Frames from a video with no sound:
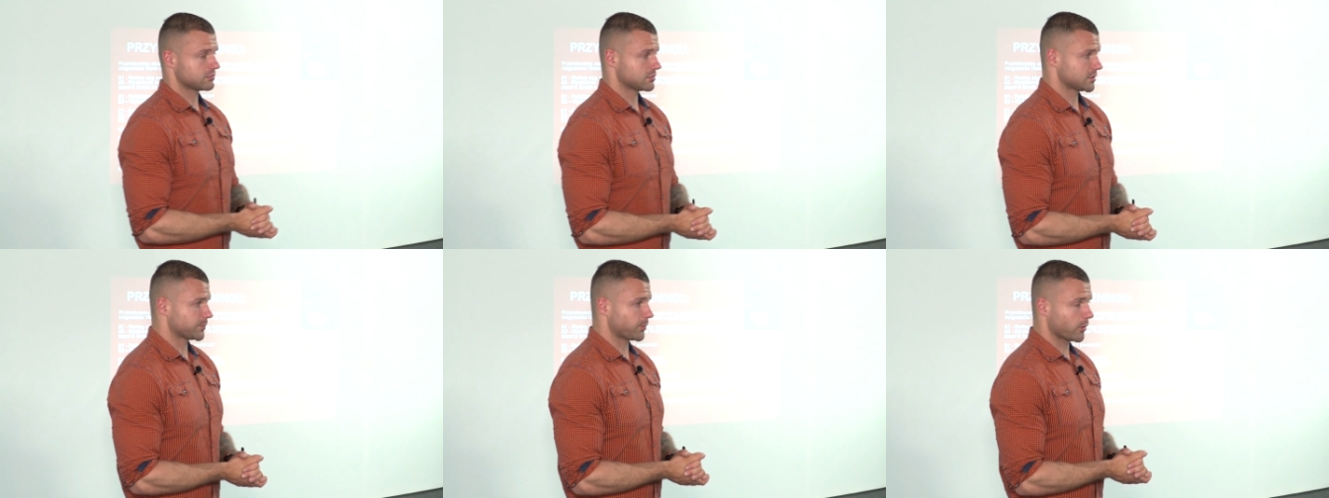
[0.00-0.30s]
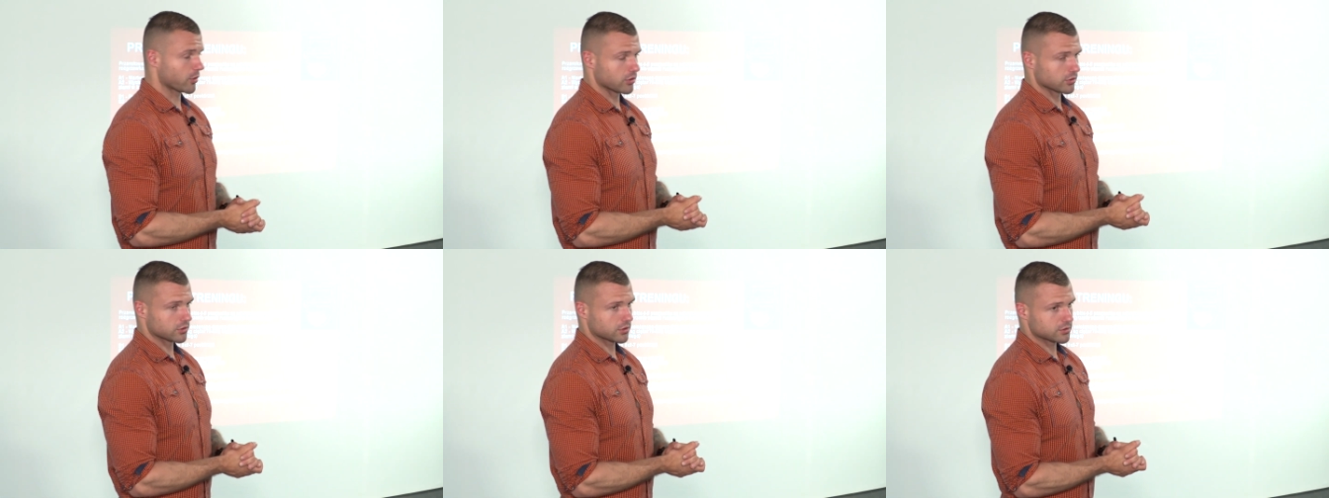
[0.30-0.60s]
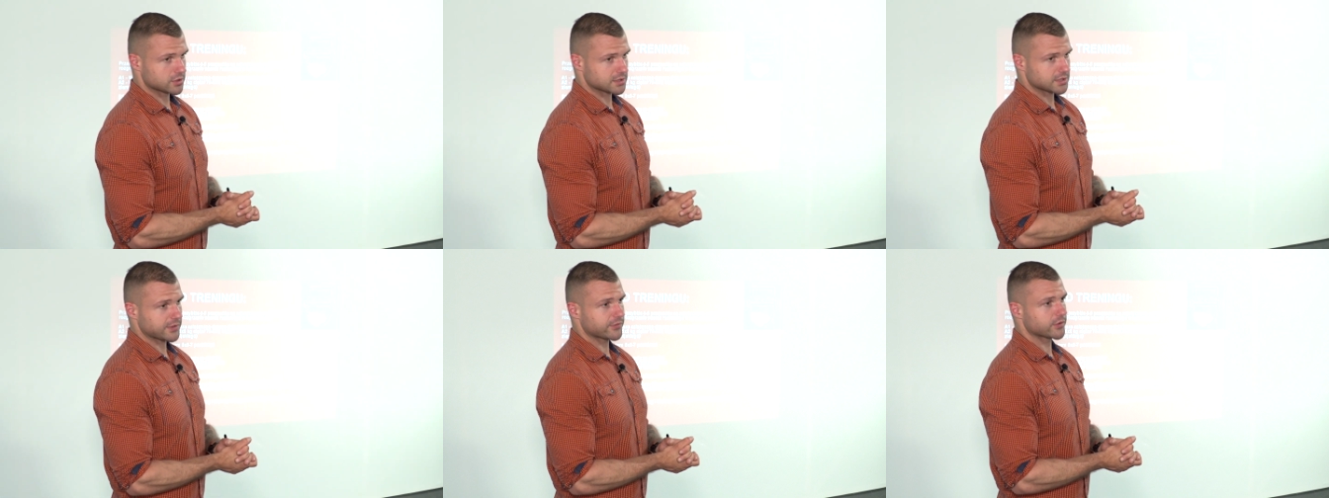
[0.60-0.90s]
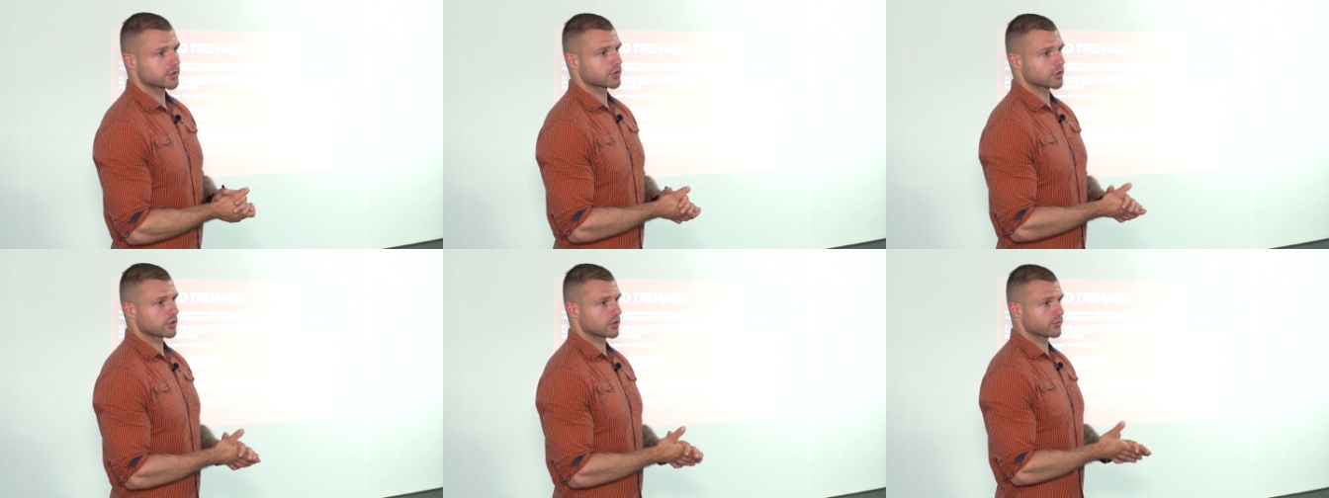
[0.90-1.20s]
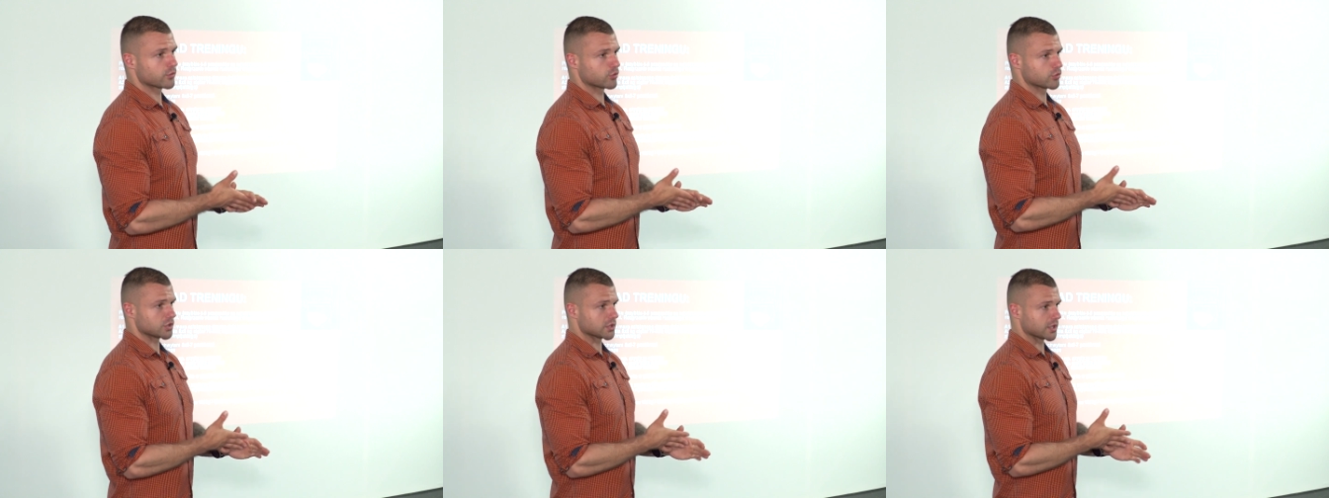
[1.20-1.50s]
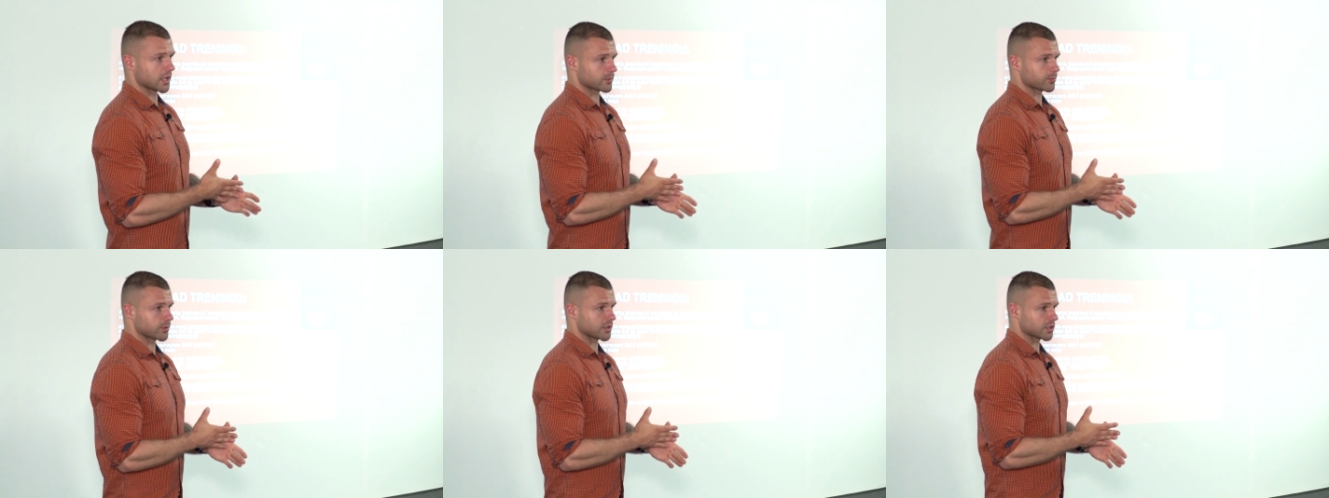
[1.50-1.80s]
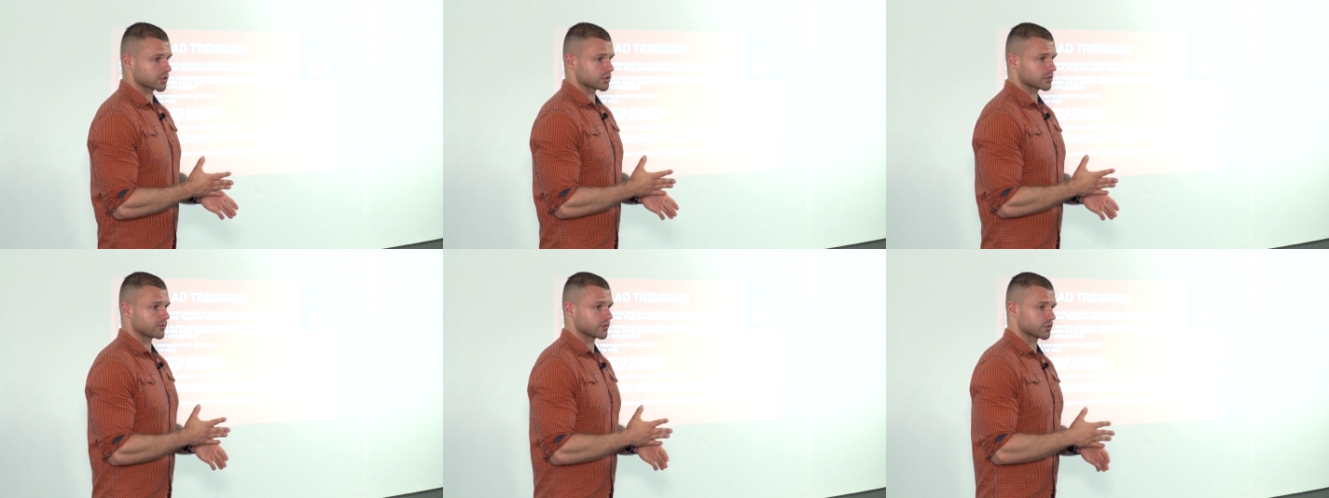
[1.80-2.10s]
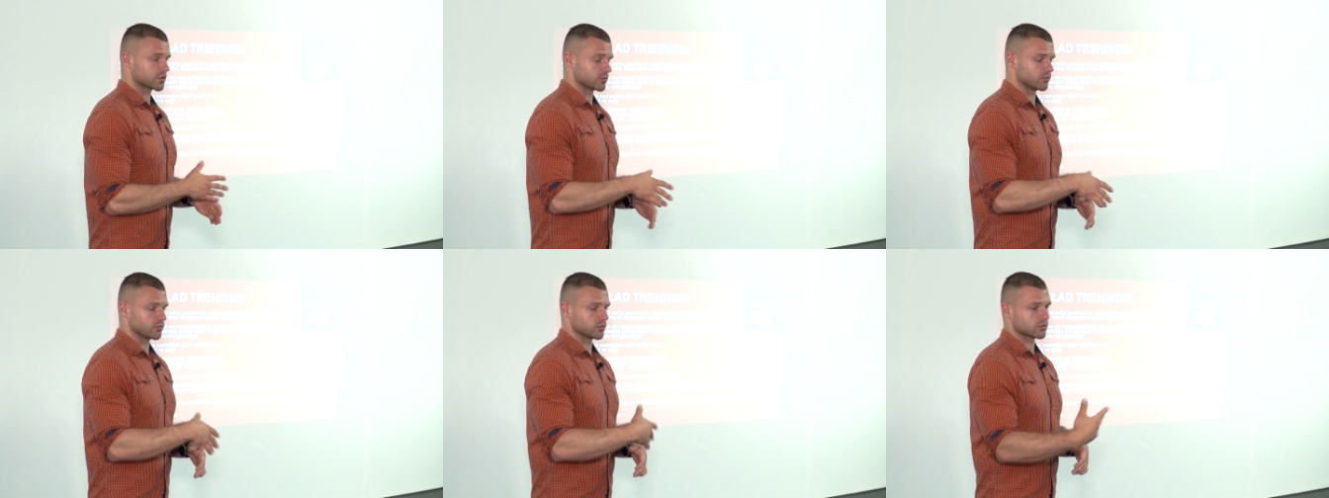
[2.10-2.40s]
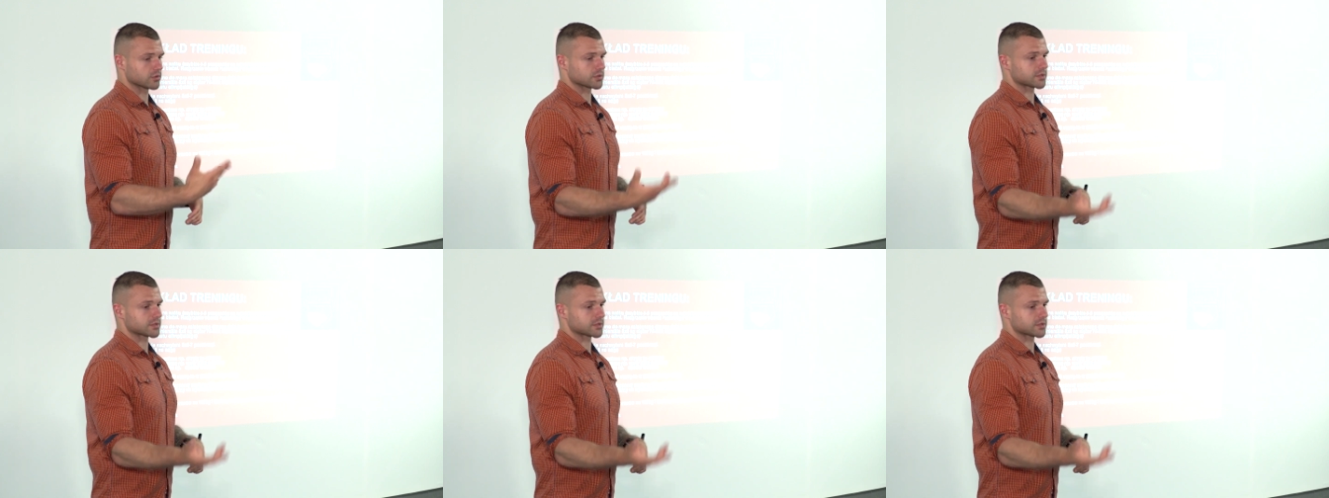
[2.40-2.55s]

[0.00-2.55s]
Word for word: spoko, tylko to za chwilę do niego wróci, tak, 15-20 minut,